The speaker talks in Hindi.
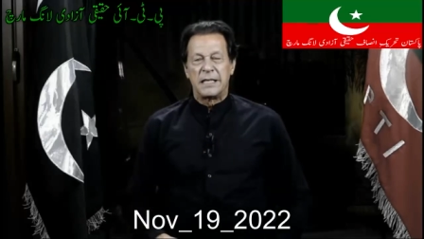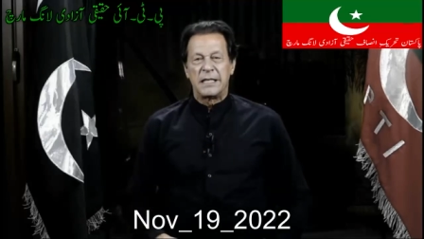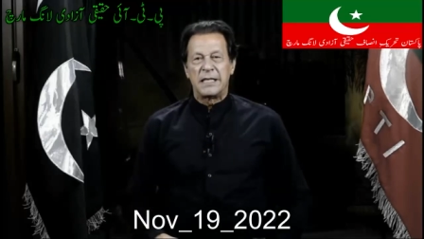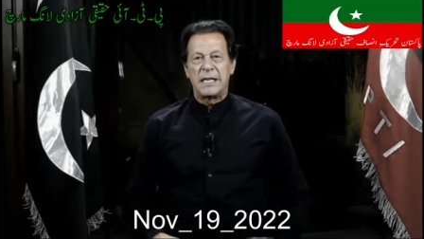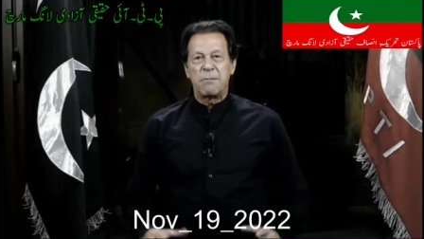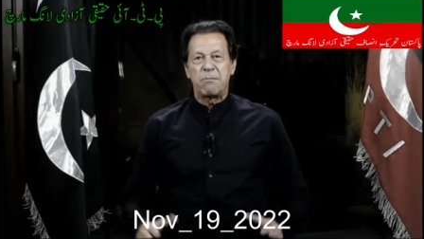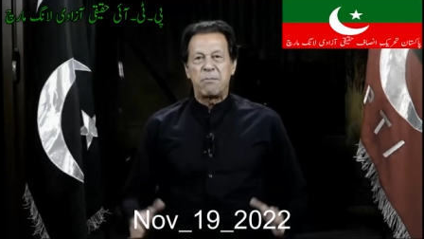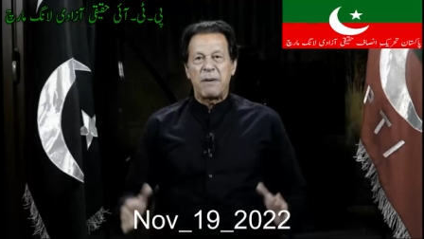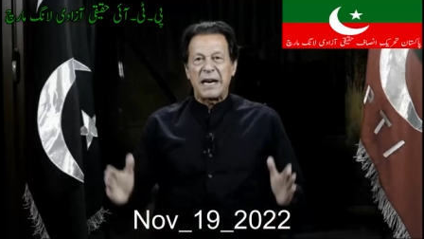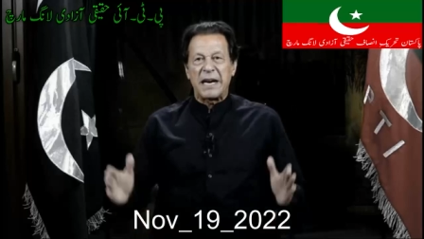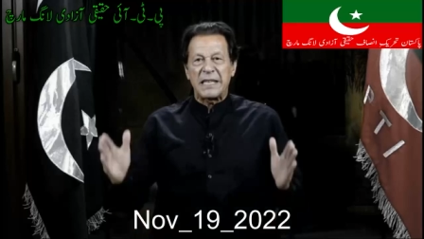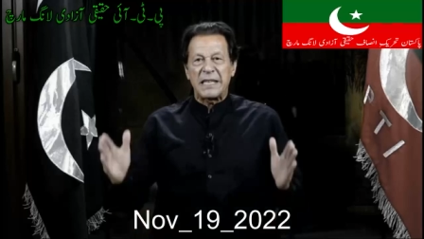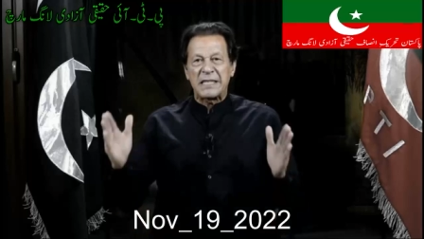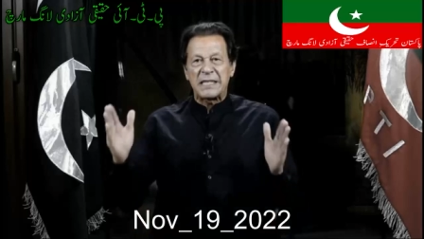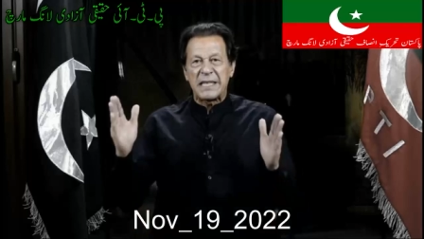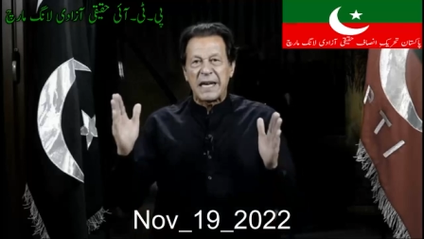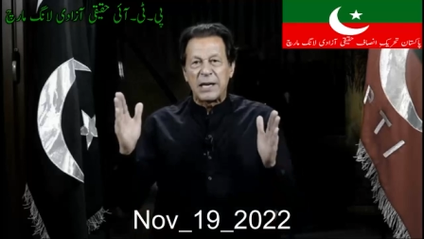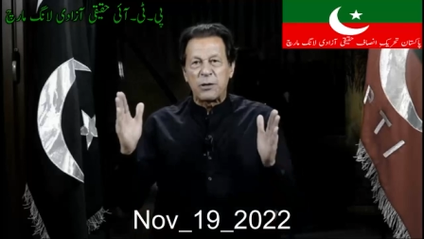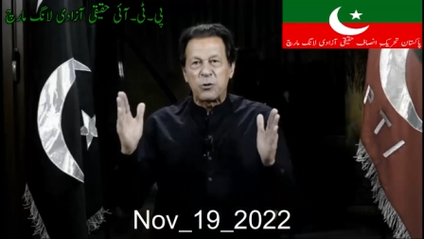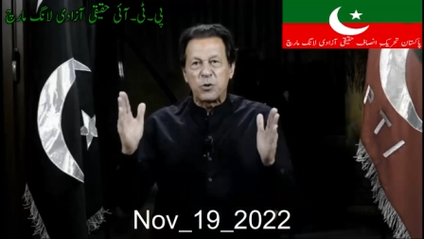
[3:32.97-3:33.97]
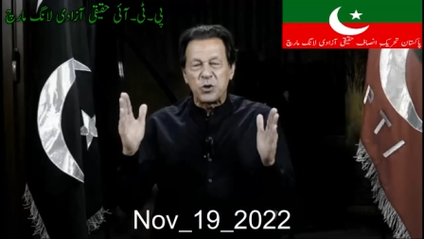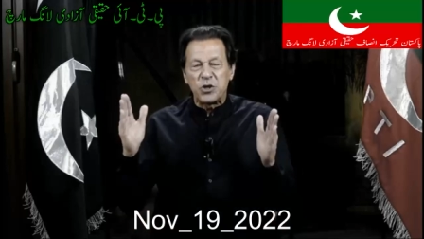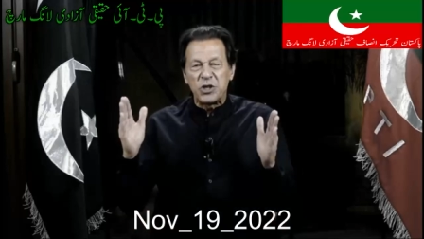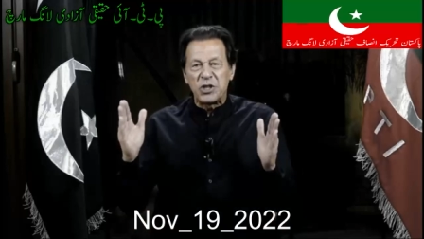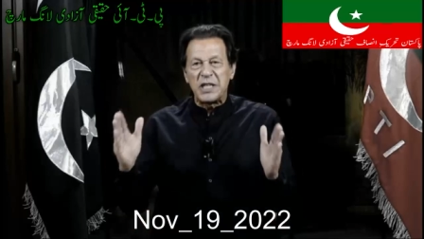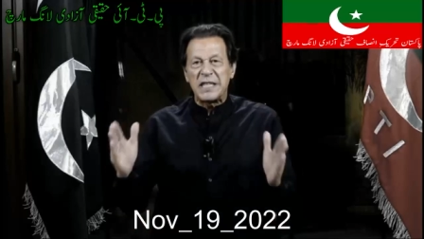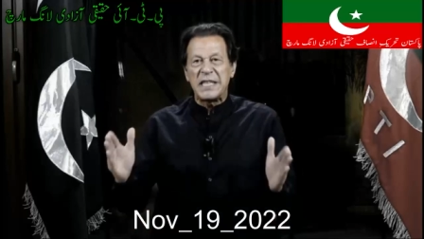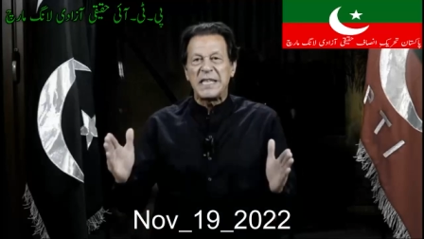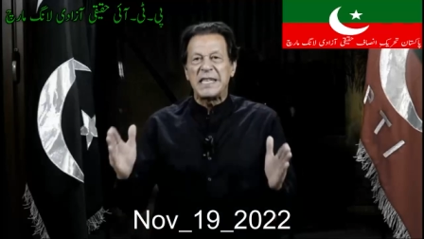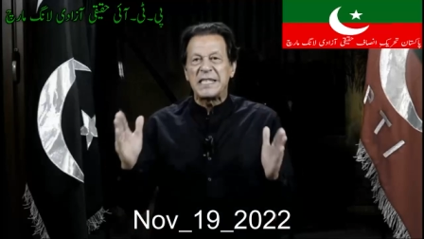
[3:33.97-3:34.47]
ये पाकिस्तान को
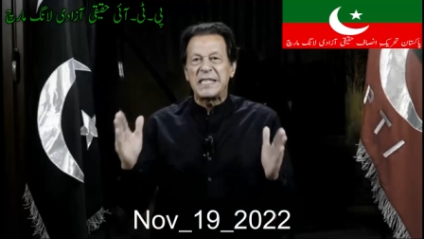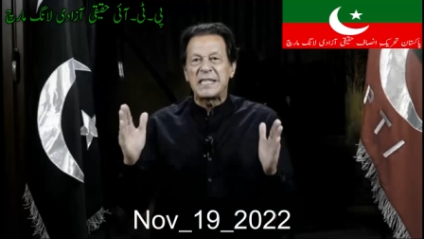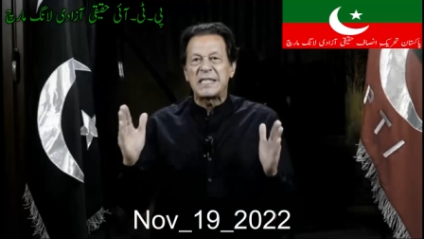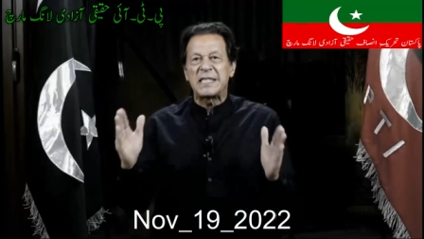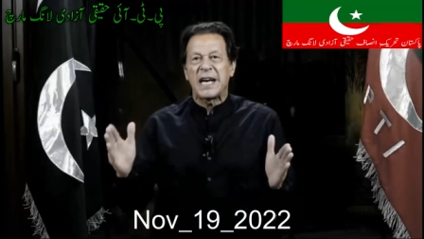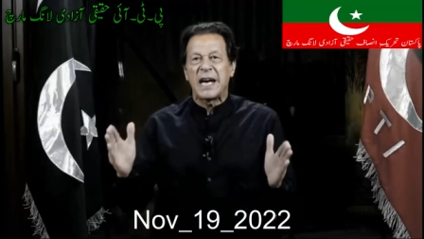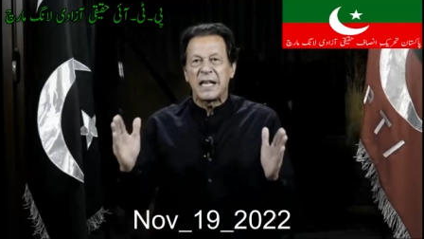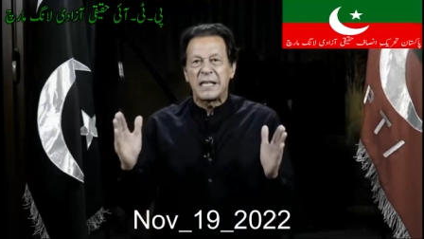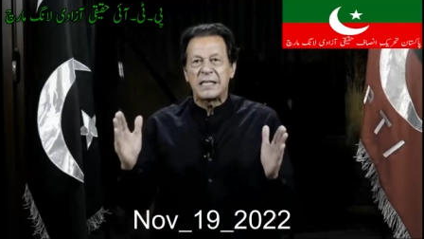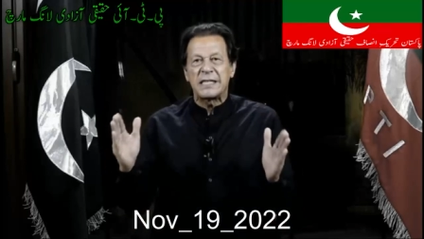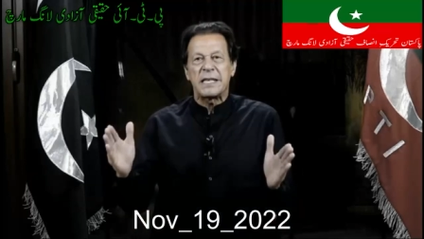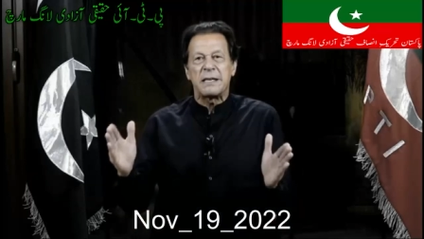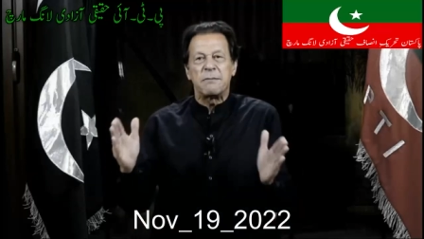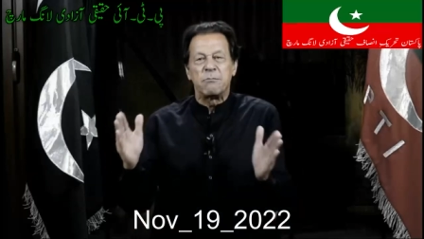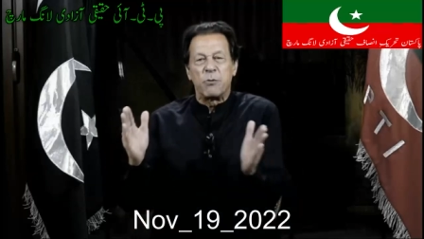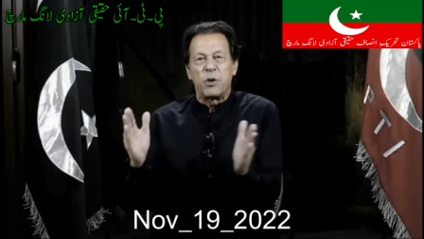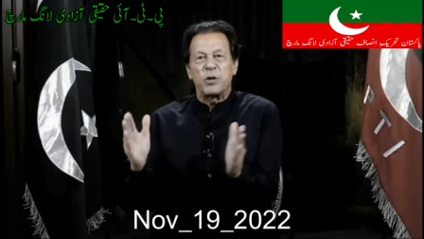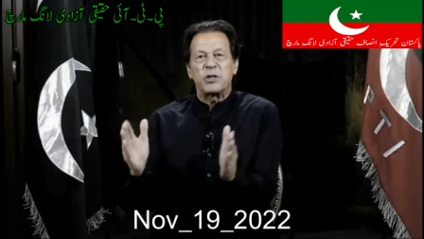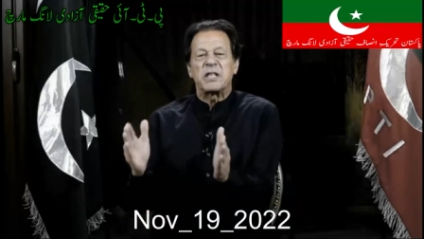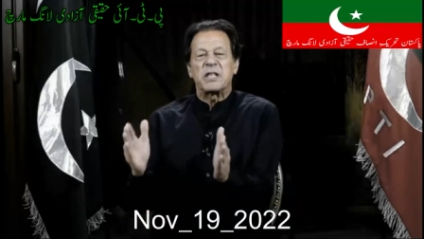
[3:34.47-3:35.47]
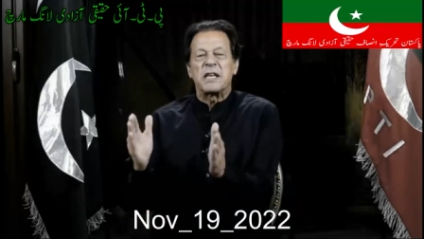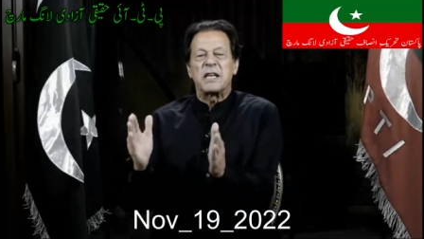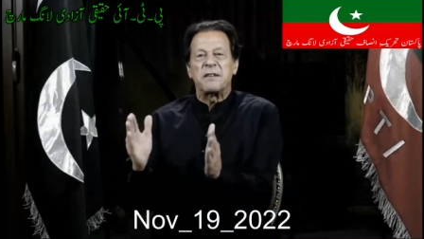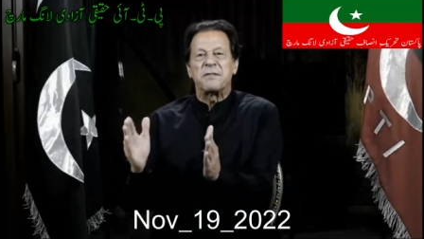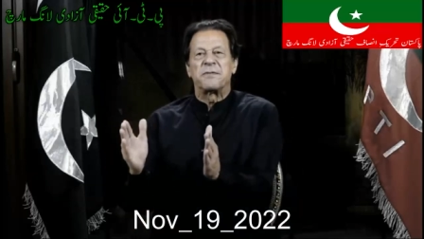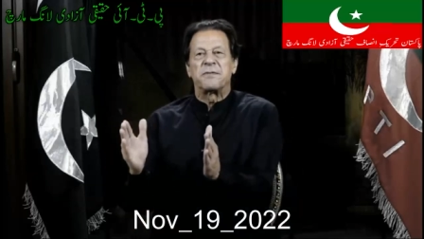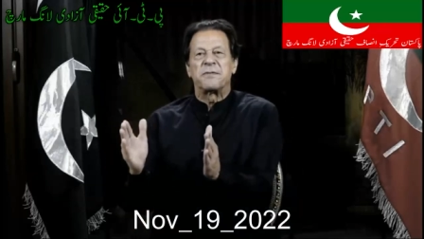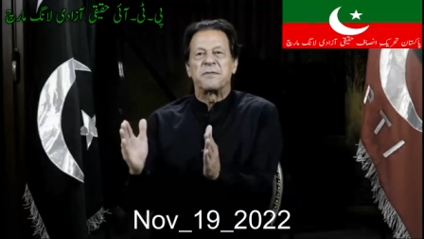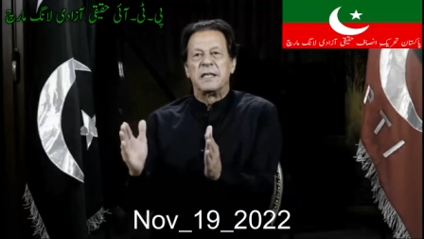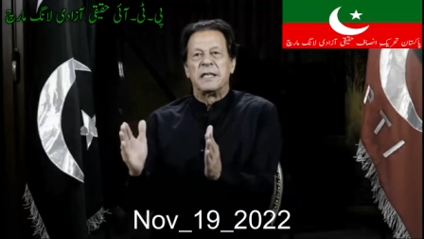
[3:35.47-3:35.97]
30 साल से
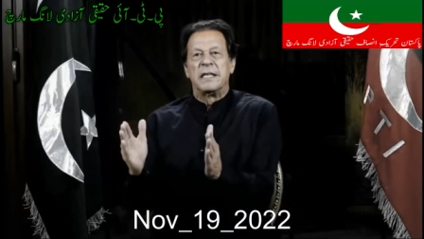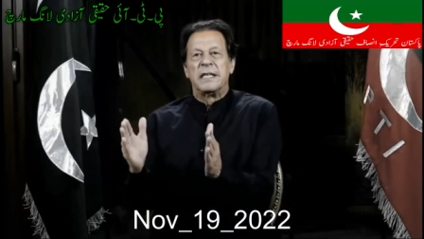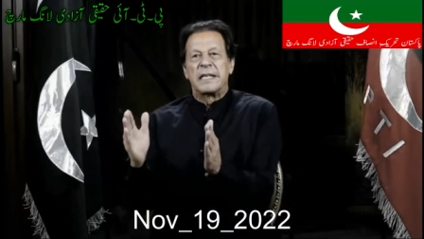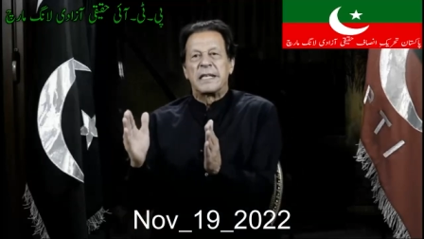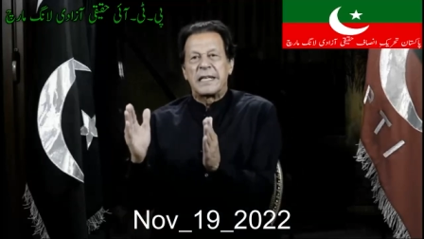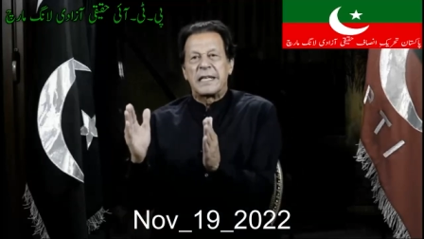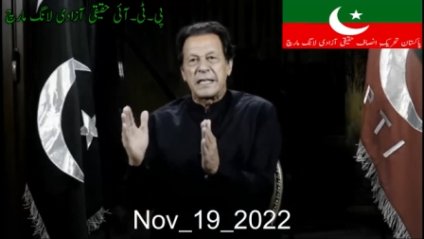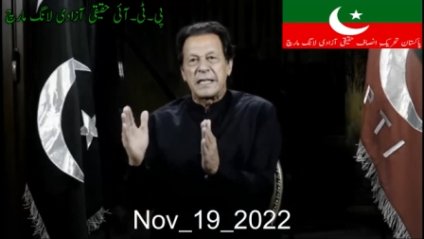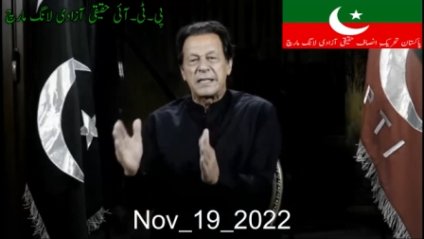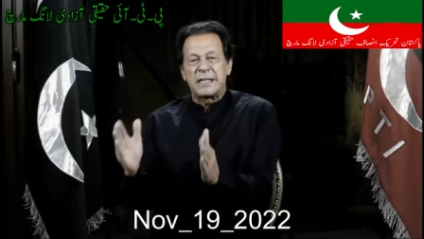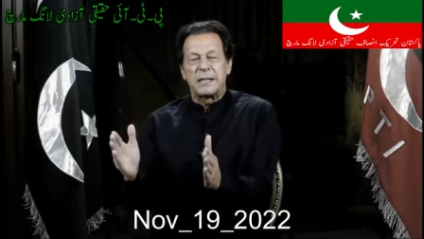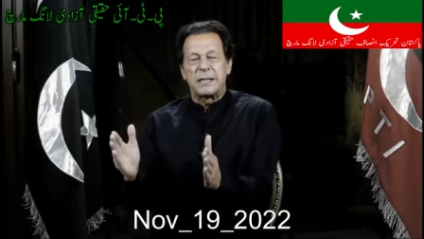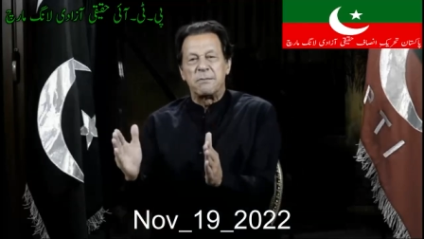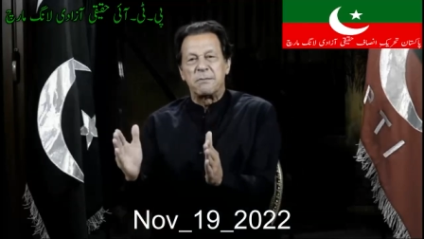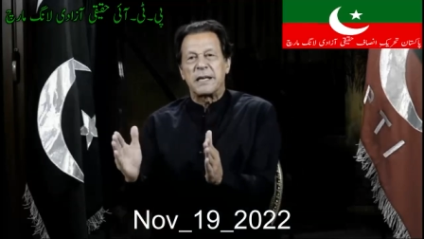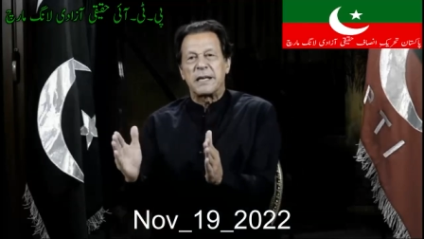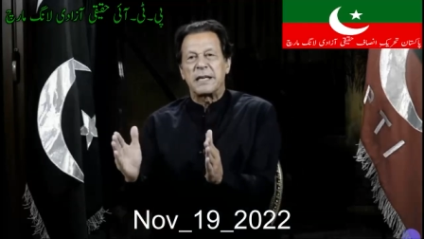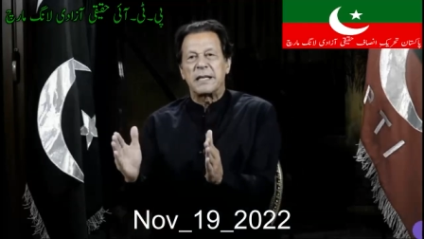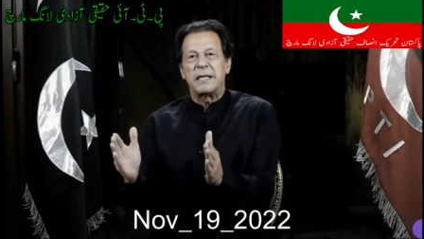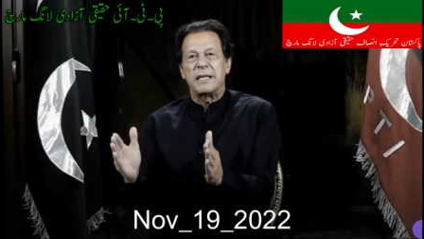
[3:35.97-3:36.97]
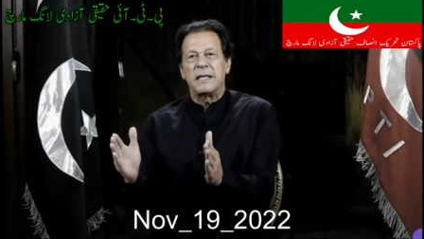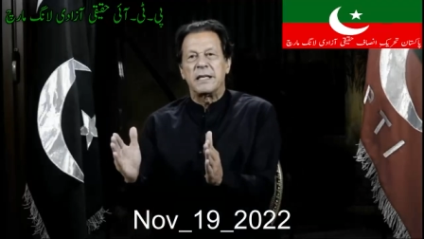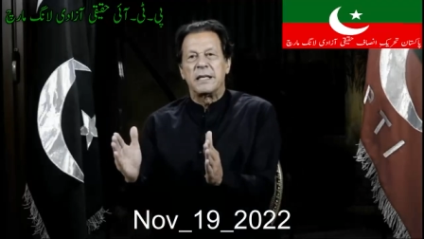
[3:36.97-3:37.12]
मुख्तलिफ किस्म के